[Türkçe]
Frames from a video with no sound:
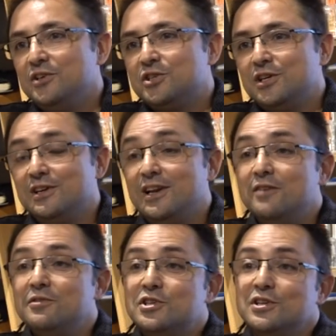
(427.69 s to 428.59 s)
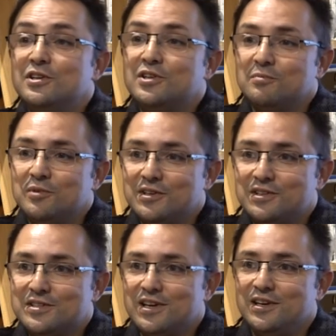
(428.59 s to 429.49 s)
şiirler ve şiir kitapları
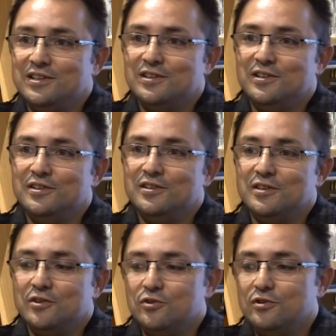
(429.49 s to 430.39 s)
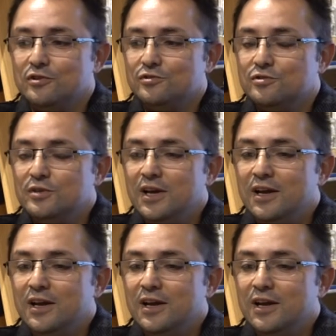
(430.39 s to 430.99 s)
tasarladıklarını görüyoruz.